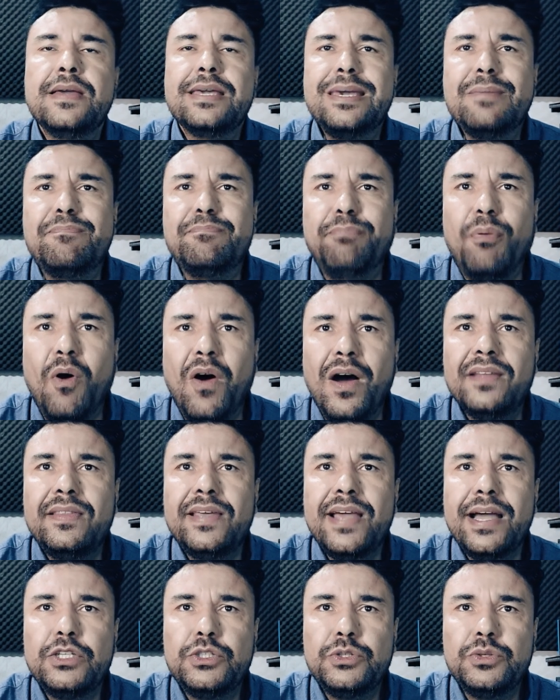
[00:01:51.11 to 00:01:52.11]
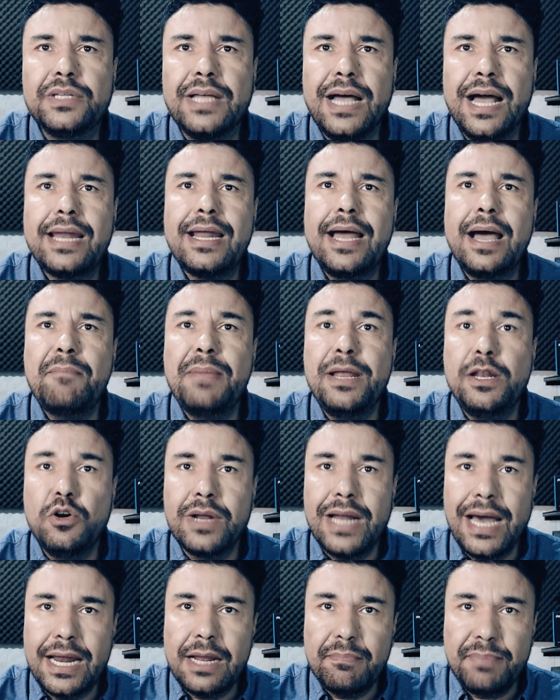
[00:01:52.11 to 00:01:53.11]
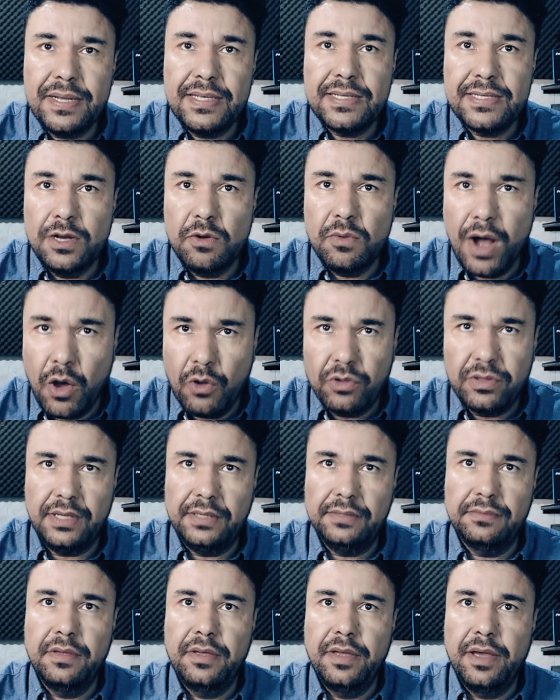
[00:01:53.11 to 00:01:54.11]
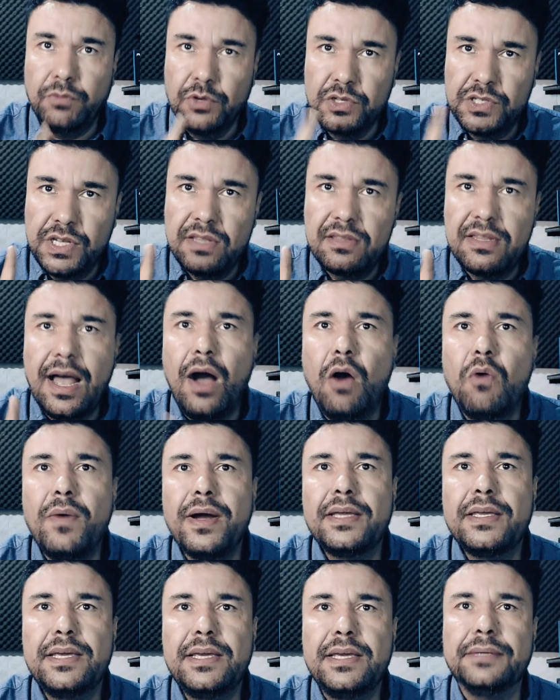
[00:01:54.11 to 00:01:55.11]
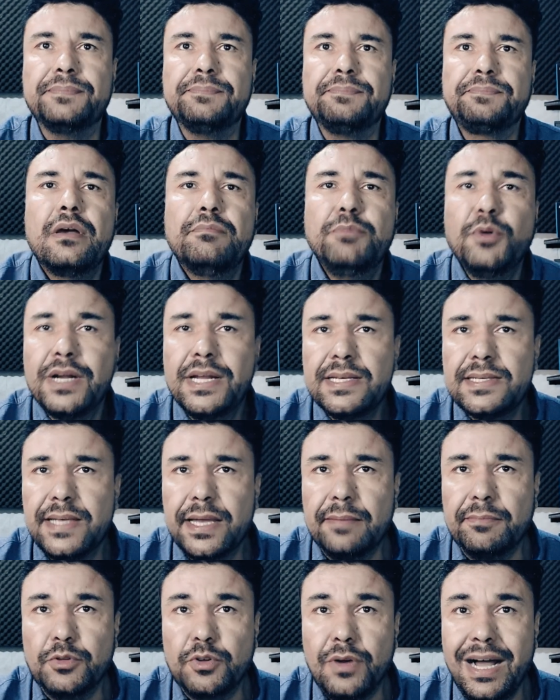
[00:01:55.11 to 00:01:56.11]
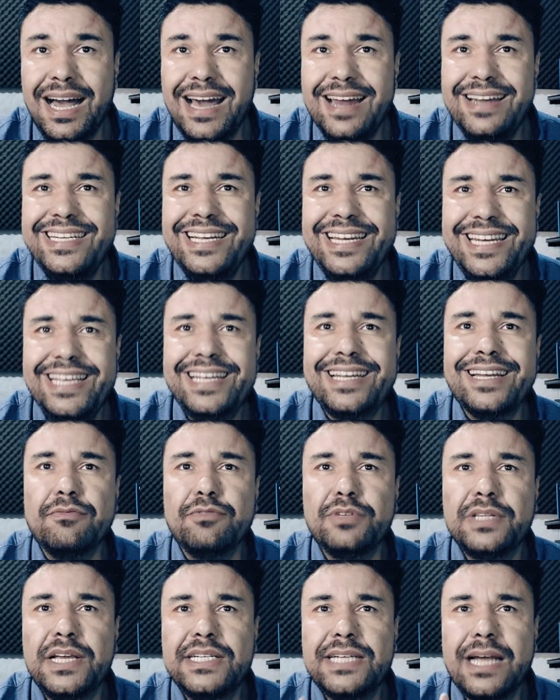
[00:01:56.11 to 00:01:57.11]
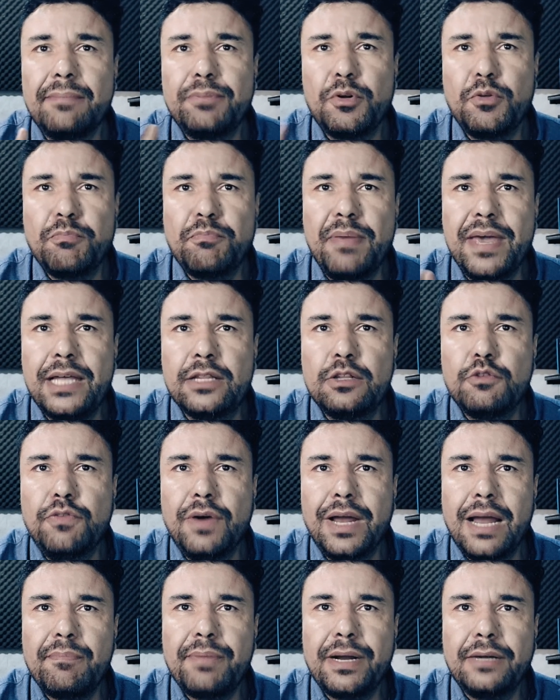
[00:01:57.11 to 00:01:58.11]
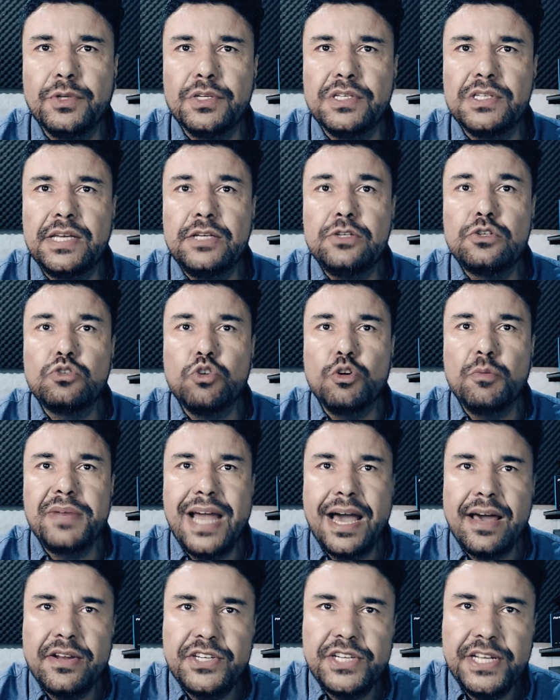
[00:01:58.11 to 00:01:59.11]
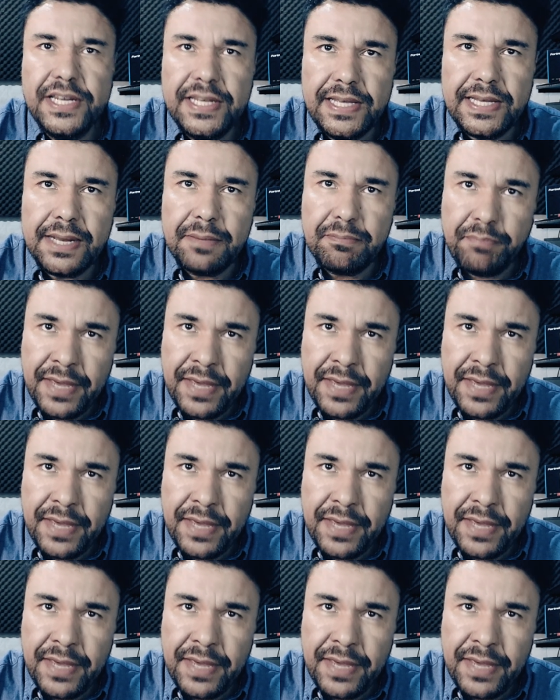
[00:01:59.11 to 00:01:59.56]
Que podem ajudar a melhorar a pressão alta. Vou citar um aqui. Por exemplo, a arginina. Vou deixar para o Pedro falar para vocês sobre a arginina.